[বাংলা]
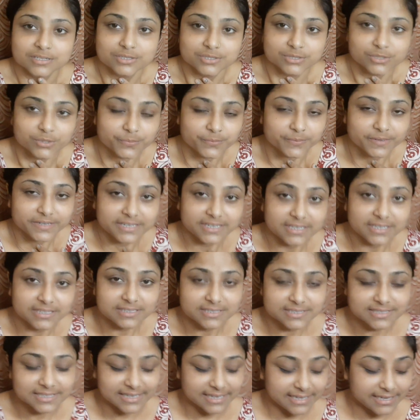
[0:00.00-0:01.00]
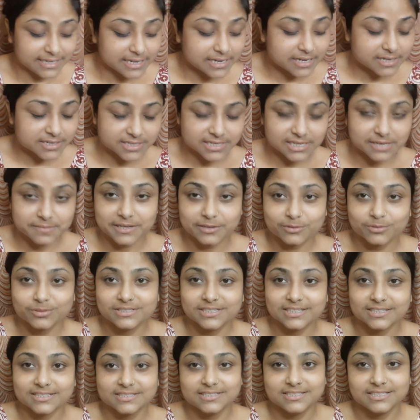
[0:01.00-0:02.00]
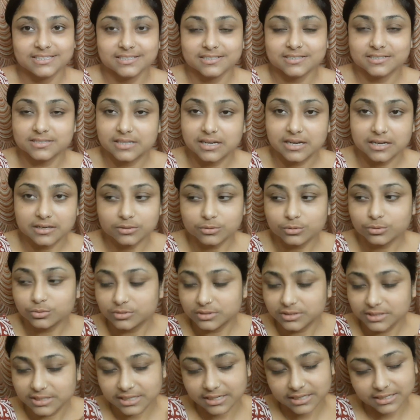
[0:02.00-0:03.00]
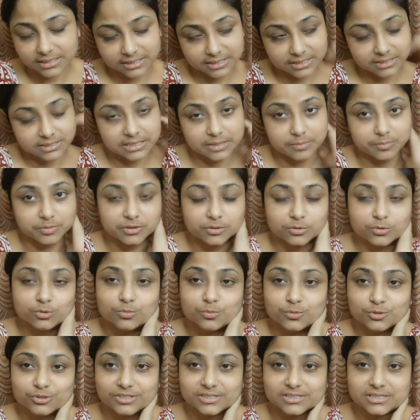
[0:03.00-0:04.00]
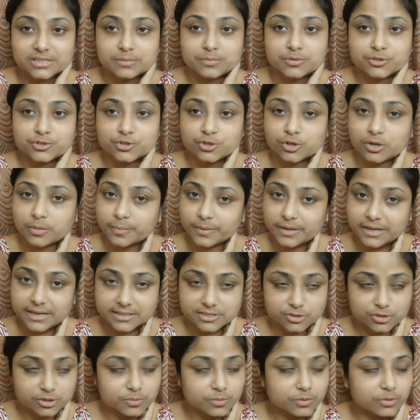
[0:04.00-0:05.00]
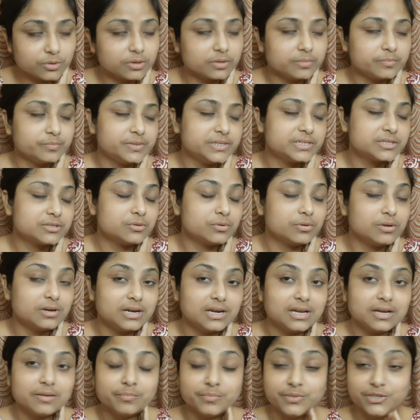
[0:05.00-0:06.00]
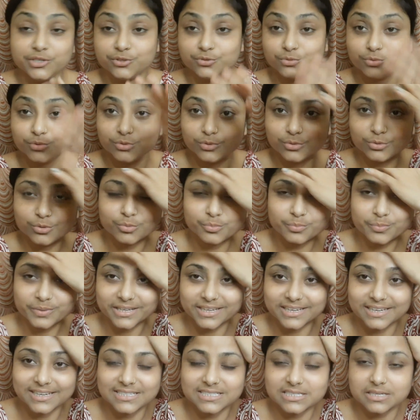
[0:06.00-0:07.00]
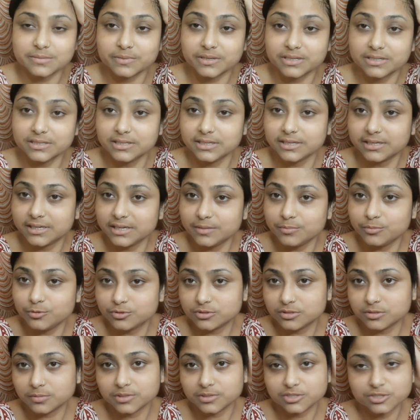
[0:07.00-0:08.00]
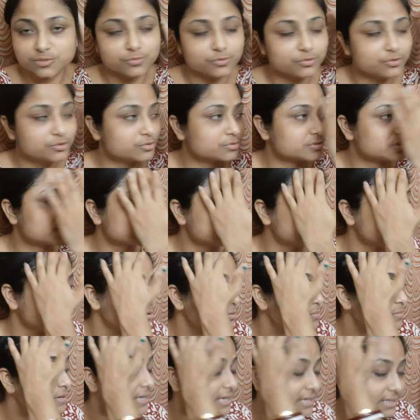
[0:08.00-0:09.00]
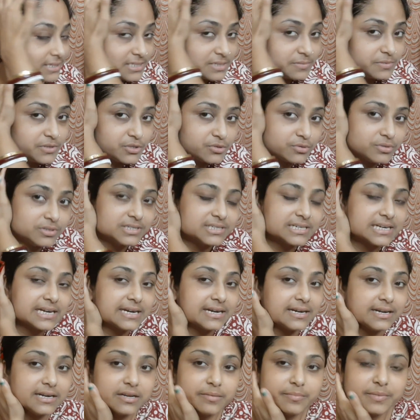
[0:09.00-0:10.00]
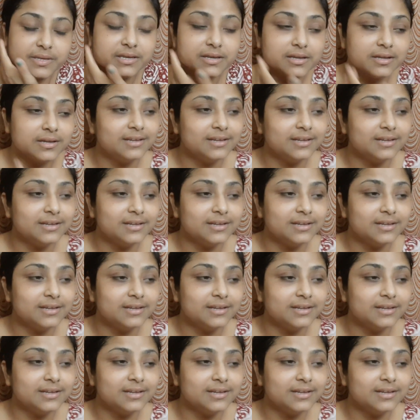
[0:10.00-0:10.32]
সো ফ্রেন্ডস এই আসলাম এখন যাচ্ছি স্নান করতে আর কি তারপরে ঘুমোতে যাব সব কাজকর্ম কমপ্লিট করলাম ভীষণ ঘুম পেয়ে গেছে আমাকে দেখেই বুঝতে পারছো মুখ চোখটা কীরকম লাগছে ভীষণ টায়ার্ড আমি